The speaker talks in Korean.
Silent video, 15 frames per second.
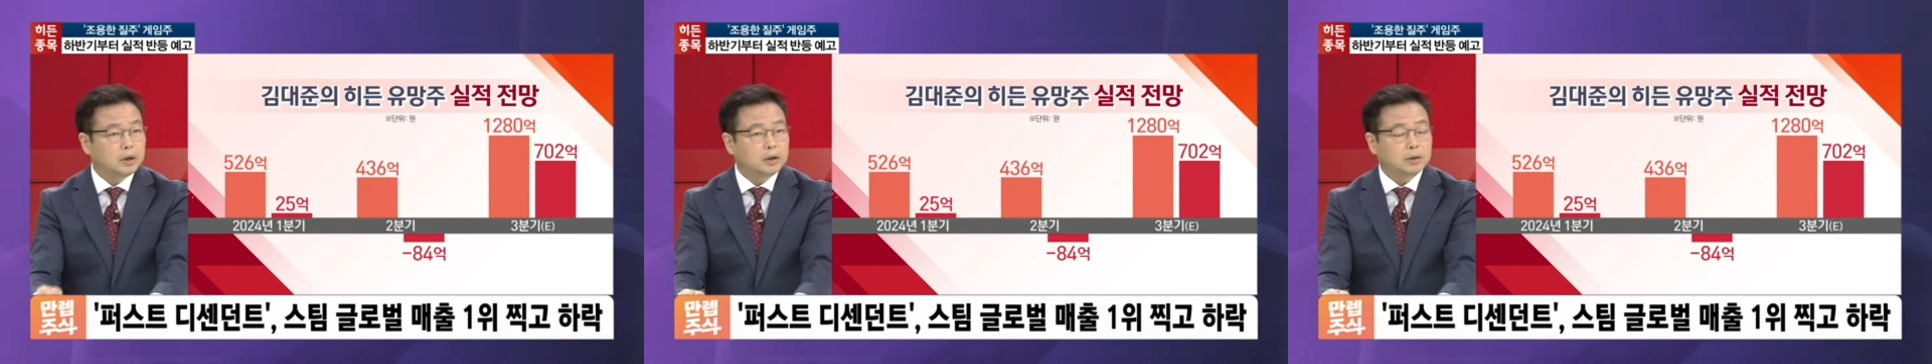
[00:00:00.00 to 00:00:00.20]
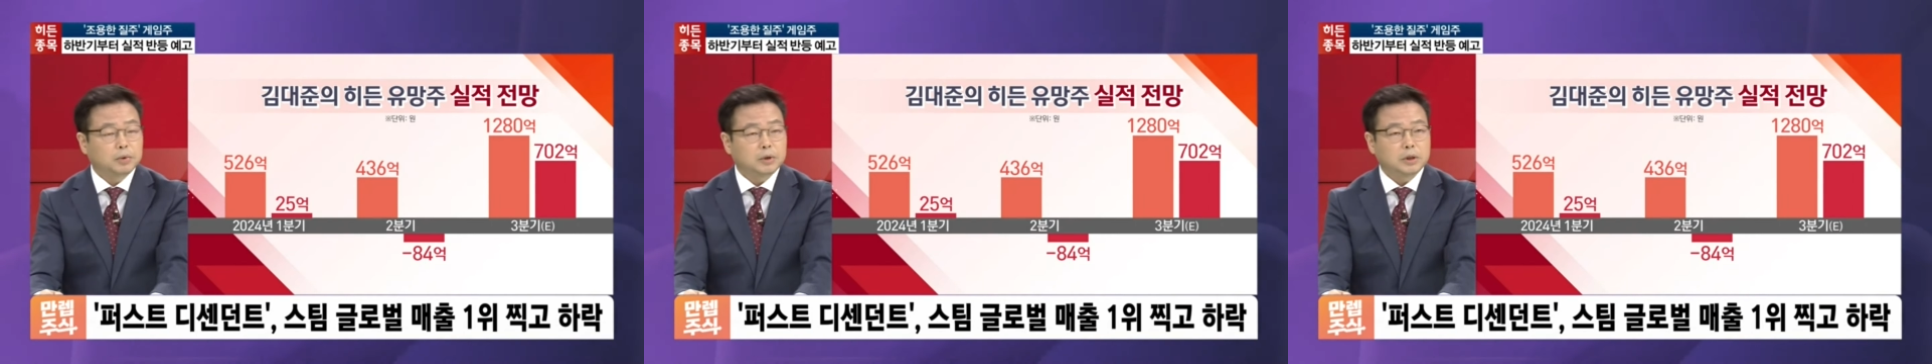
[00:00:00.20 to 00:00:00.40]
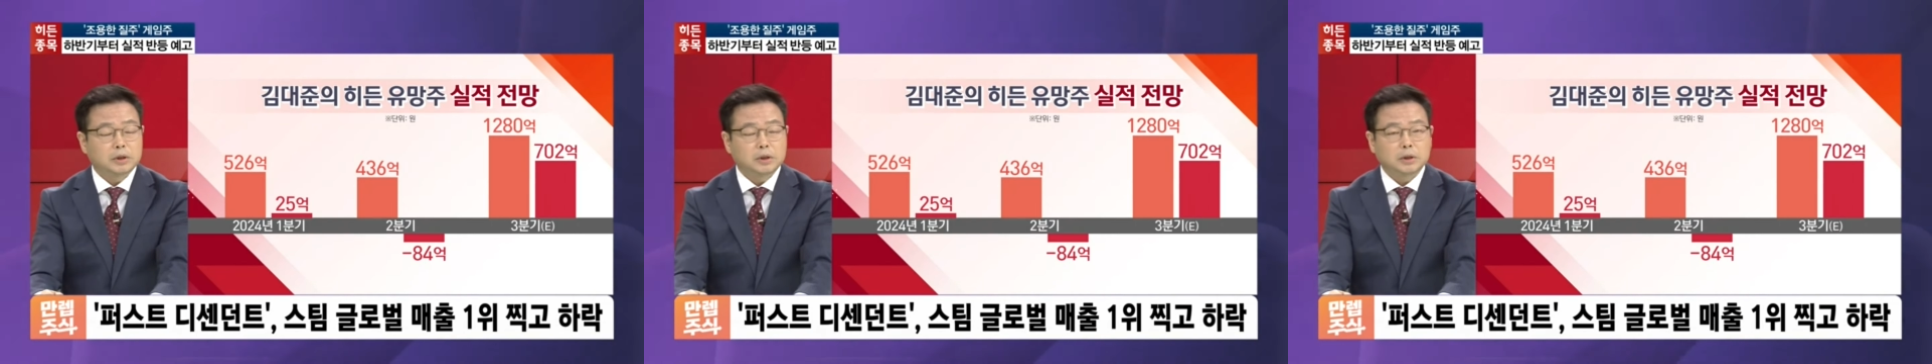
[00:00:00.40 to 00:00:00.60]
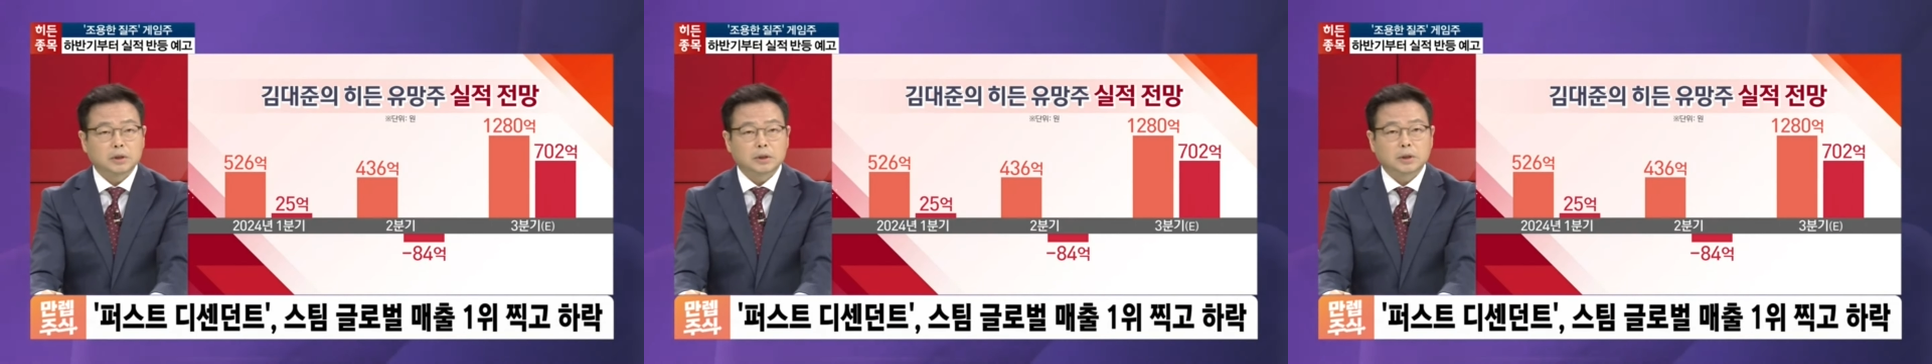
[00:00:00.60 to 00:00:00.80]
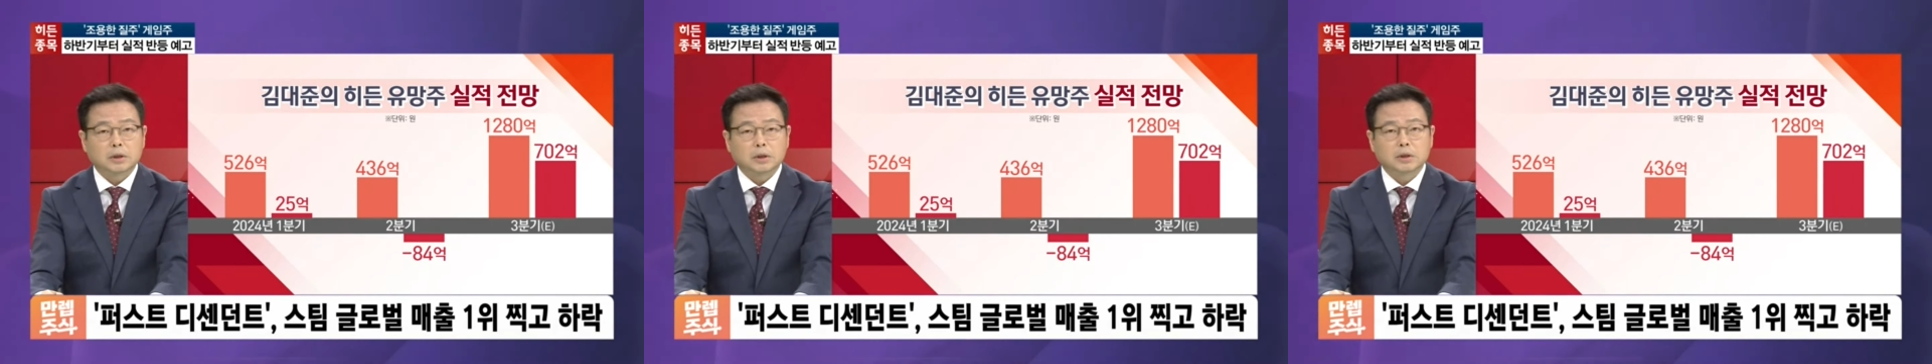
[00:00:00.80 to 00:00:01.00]
이제 프리
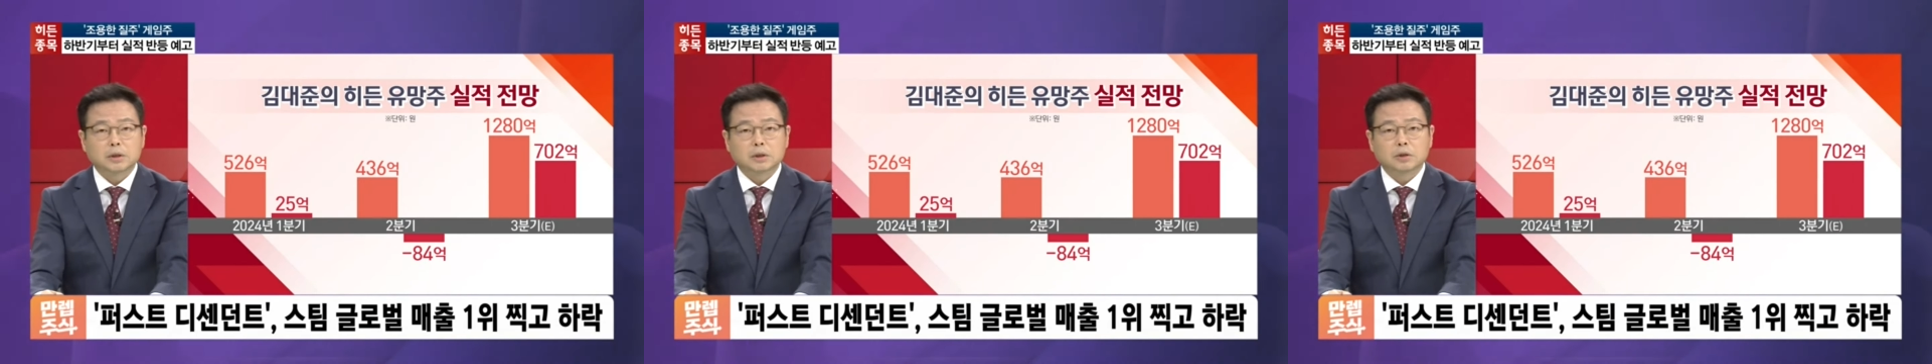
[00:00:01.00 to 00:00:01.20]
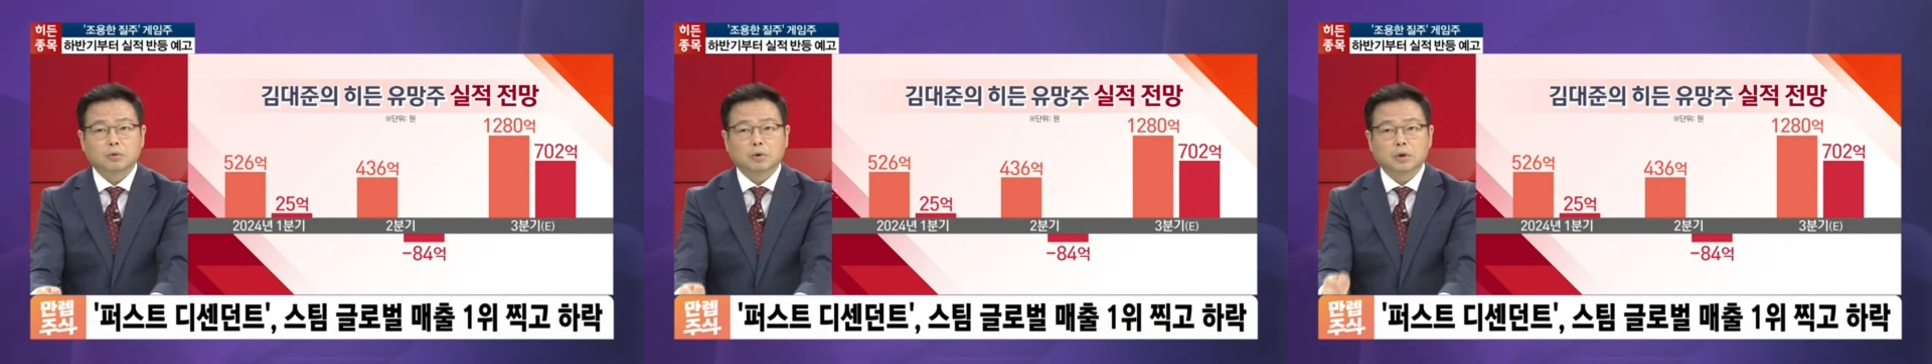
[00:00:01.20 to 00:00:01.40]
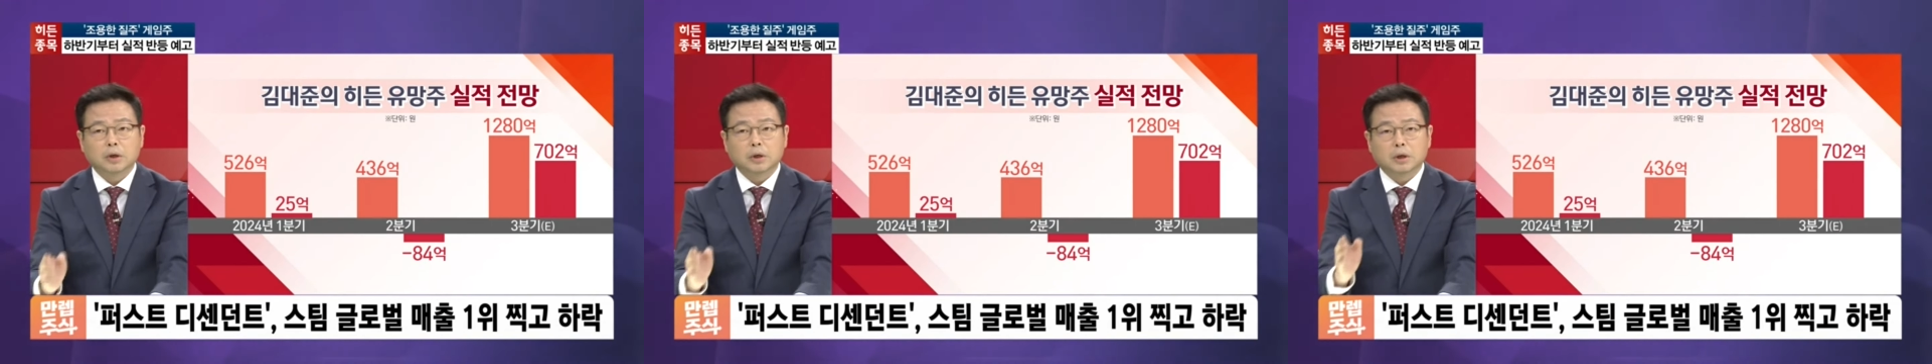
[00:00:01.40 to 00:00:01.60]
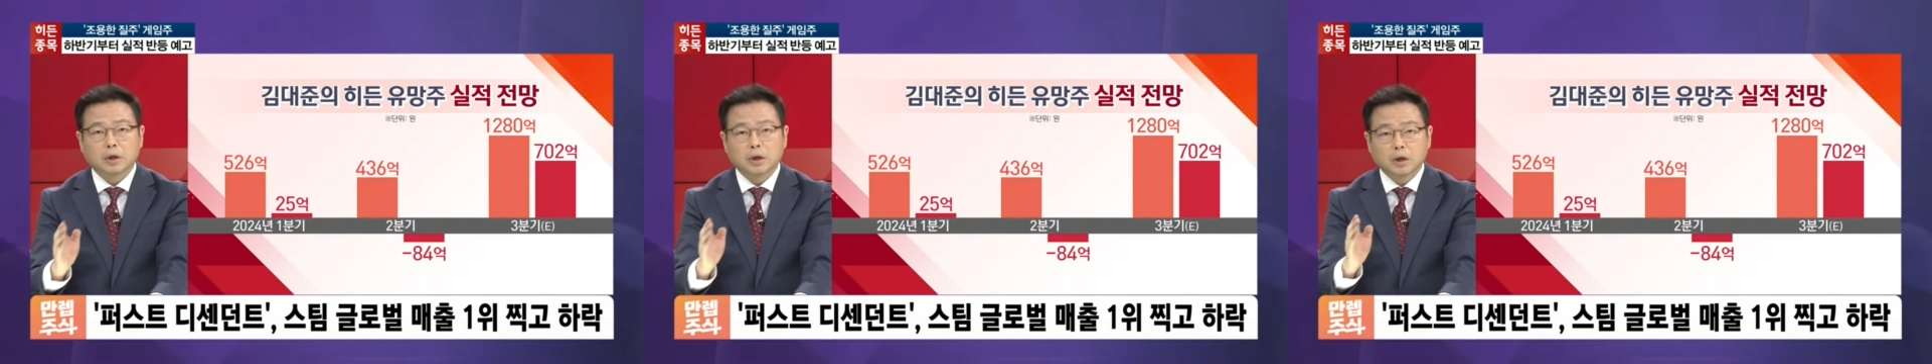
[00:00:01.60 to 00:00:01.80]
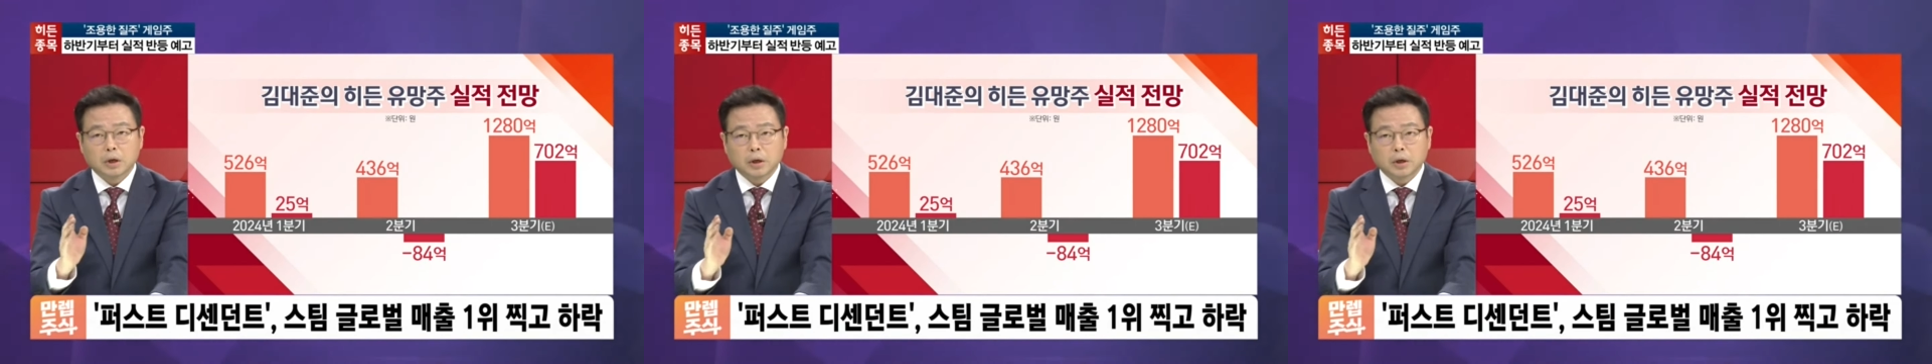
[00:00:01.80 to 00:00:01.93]
시즌을 지나서 시즌 1이